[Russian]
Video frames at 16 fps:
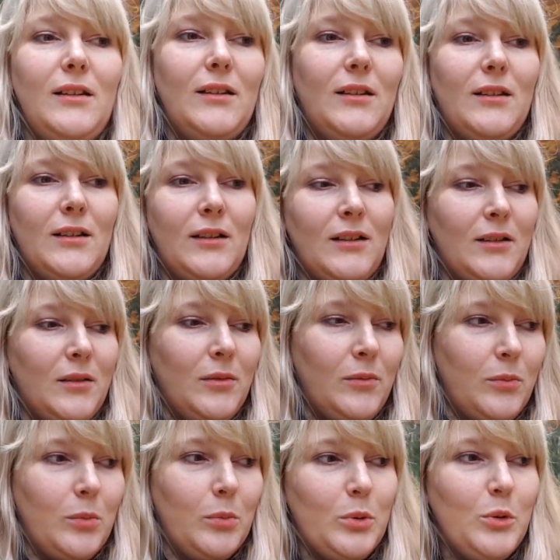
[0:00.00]
Э,
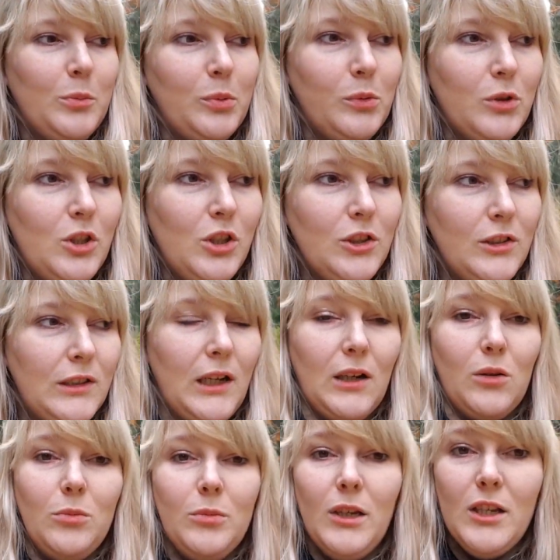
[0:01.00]
в общем, получилось как?
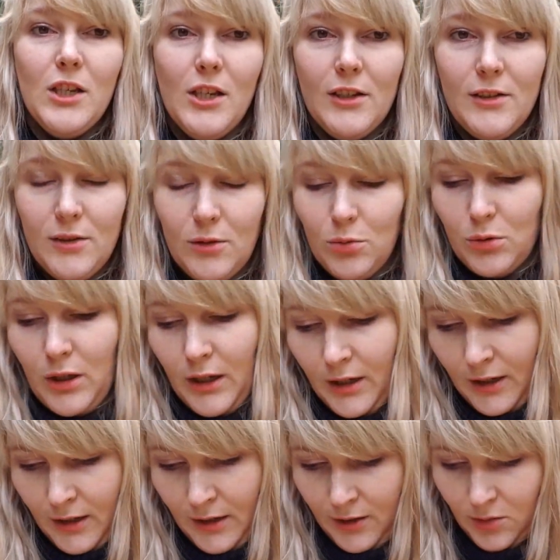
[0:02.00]
У меня сейчас идут
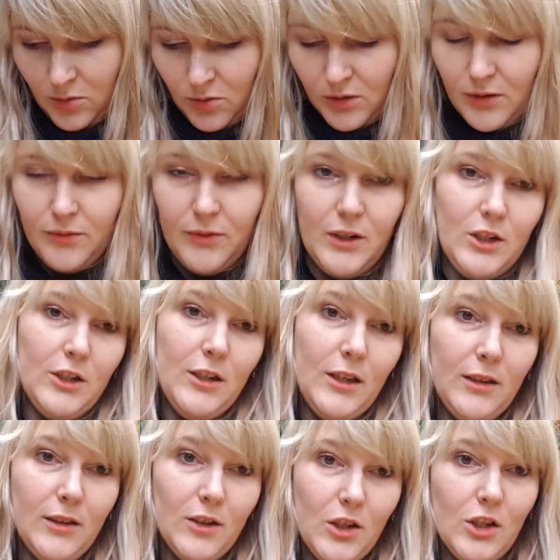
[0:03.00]
уроки
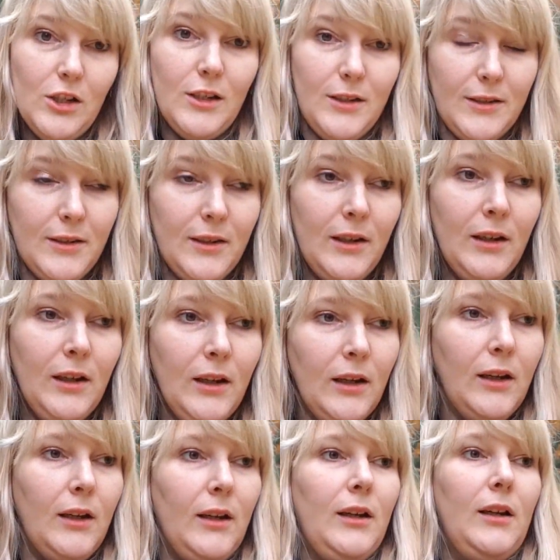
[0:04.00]
вождения, начались.
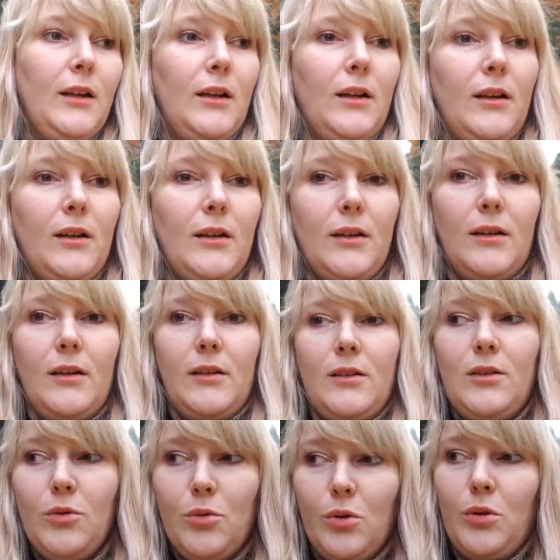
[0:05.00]
Э,
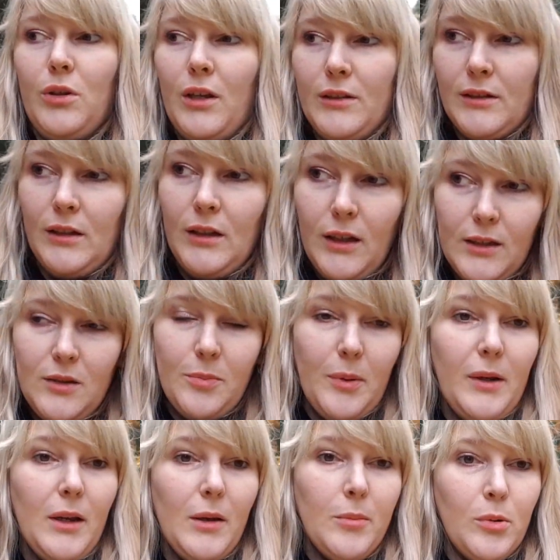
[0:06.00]
теорию я сдала, а
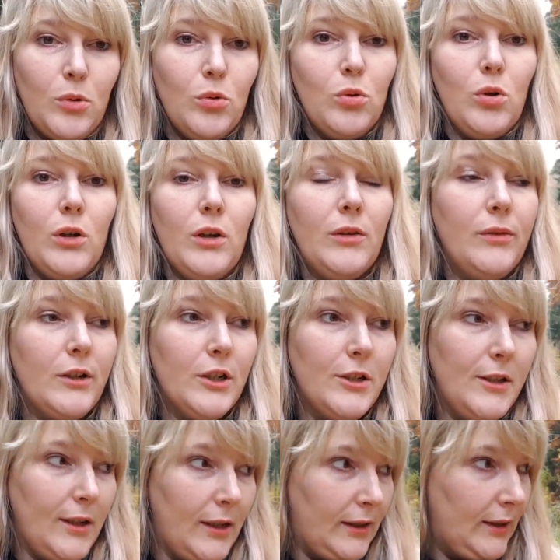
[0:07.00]
теперь я беру уроки
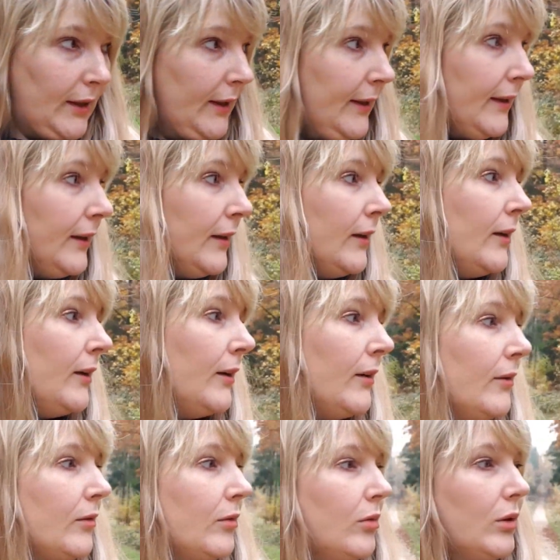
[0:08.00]
вождения.
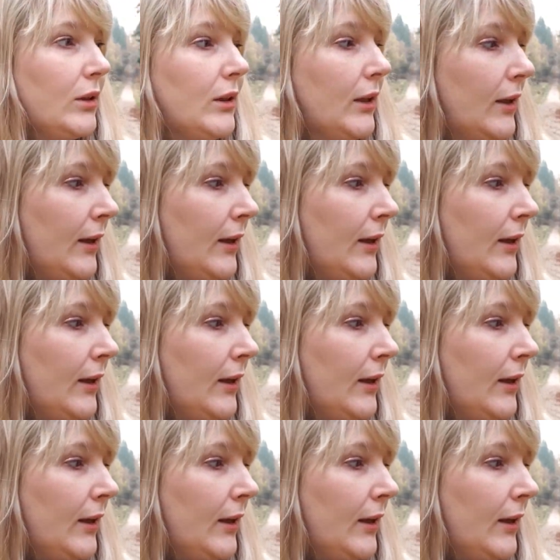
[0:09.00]
Вот.